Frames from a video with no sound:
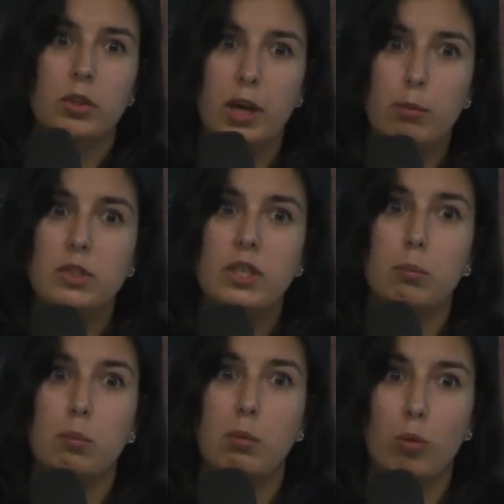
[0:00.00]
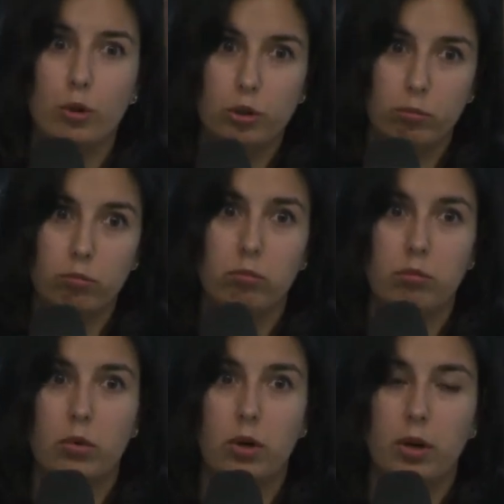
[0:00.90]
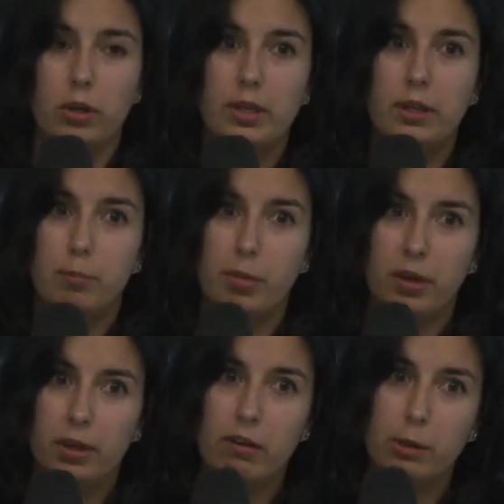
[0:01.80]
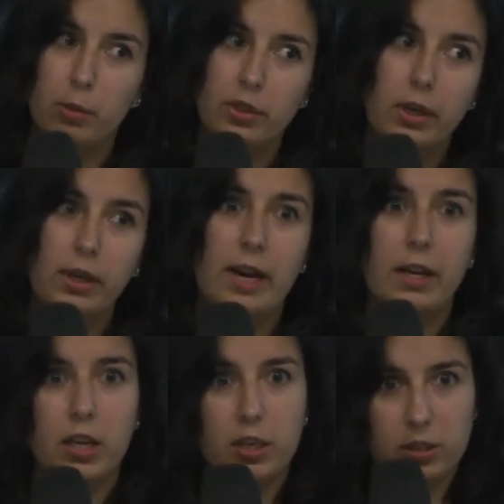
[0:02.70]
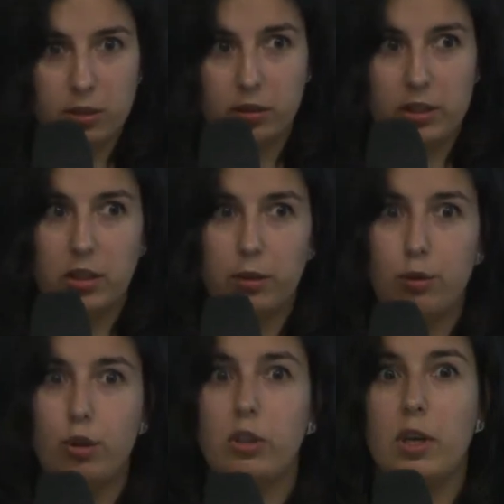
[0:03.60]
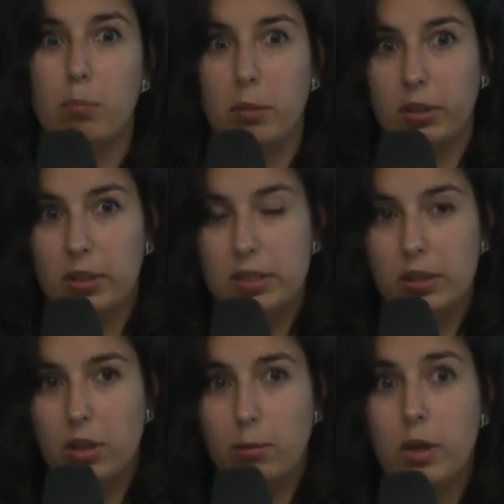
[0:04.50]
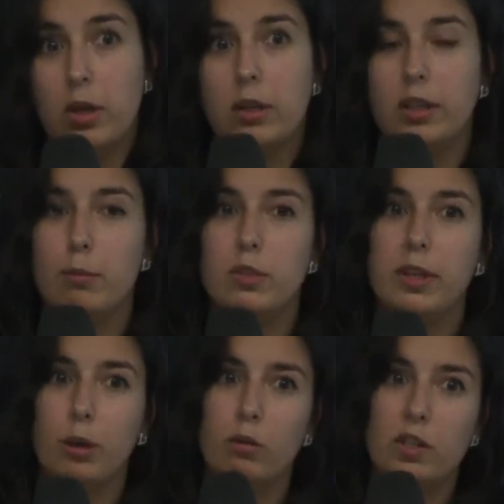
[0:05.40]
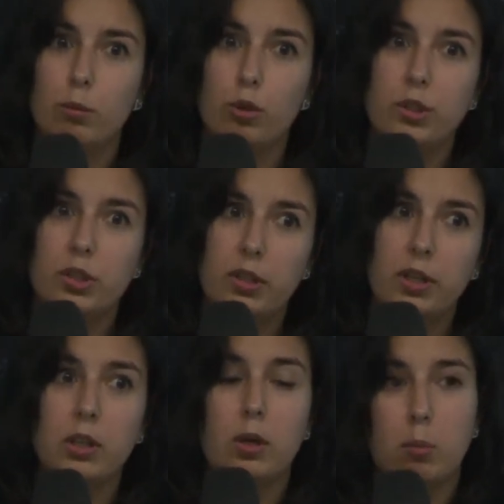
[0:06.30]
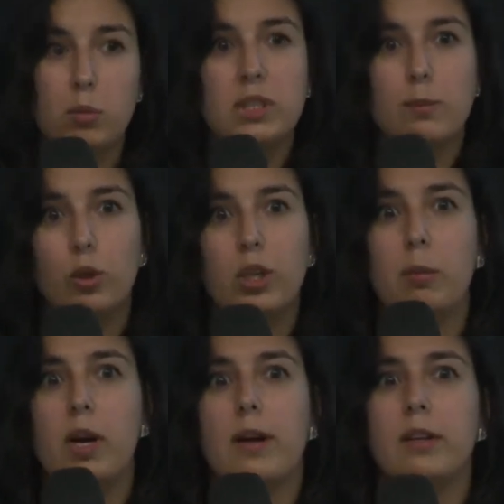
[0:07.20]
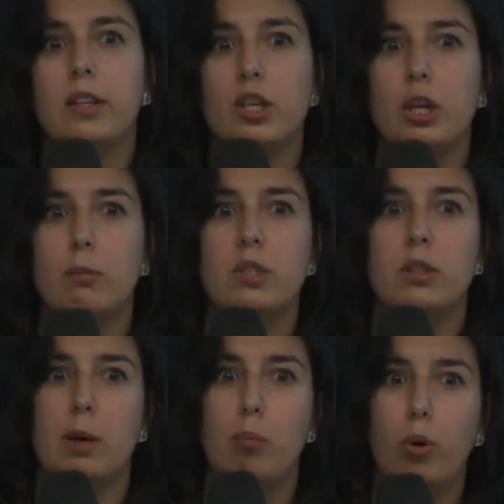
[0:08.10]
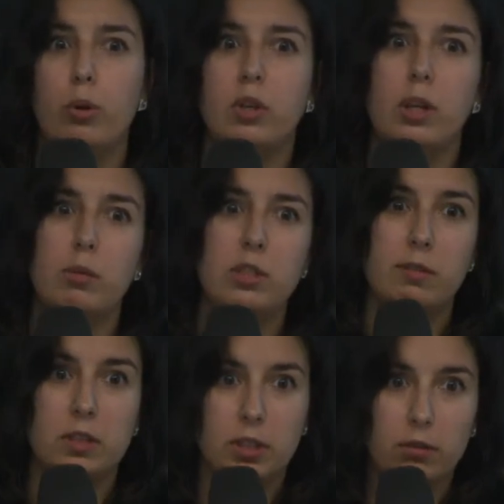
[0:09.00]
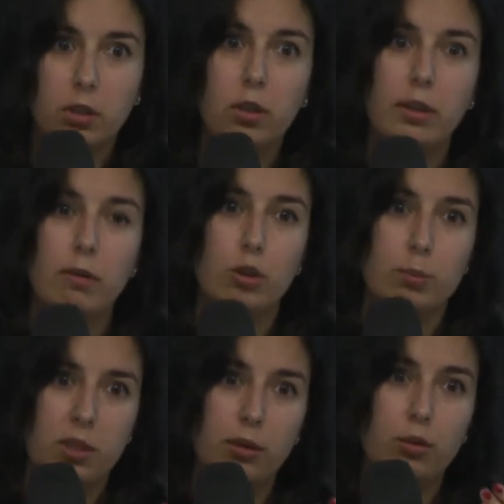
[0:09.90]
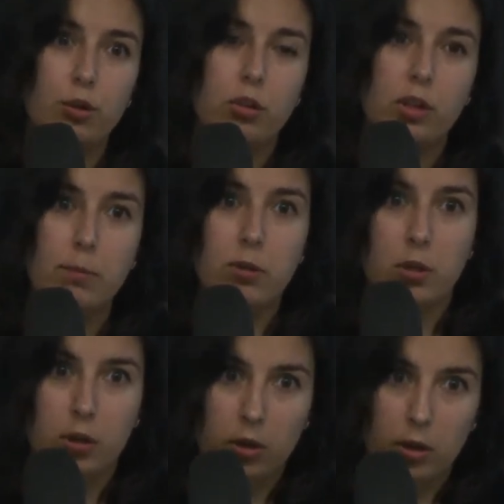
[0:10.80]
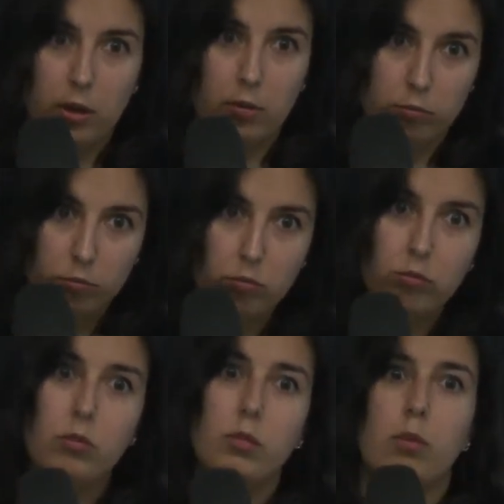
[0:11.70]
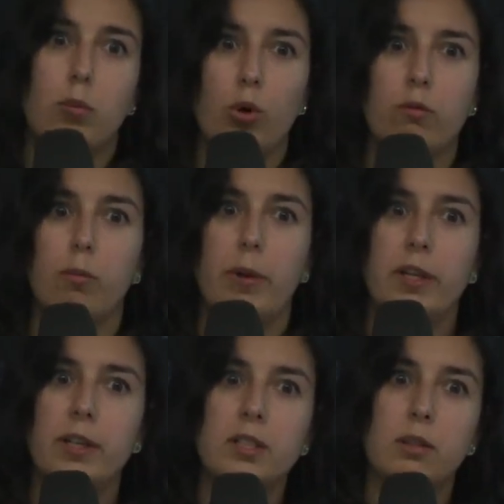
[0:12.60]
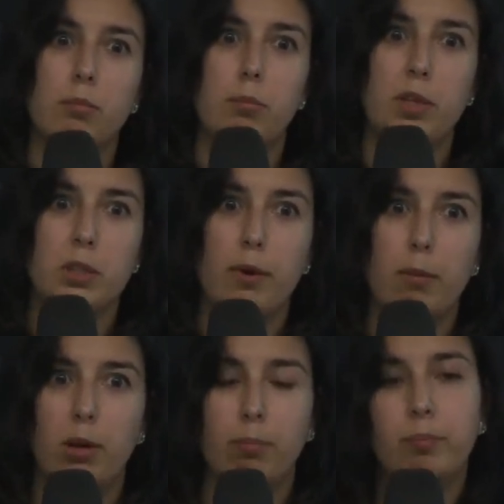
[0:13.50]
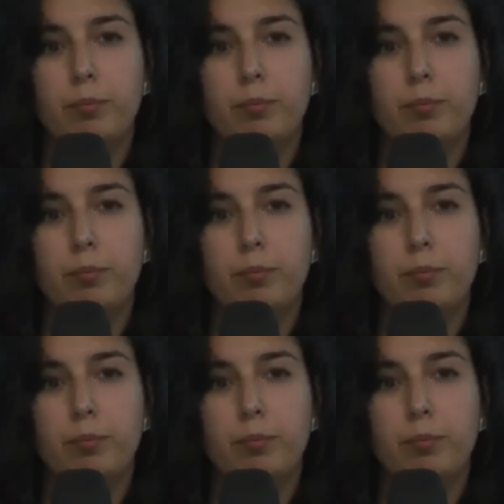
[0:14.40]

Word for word: там, где мы можем а, передавать модель как есть на следующий этап. Мы это делаем. Там, где такой возможности нет, мы смотрим, как она должна быть дополнена и модифицирована для того, чтобы следующий этап а, мог выполняться без проблем.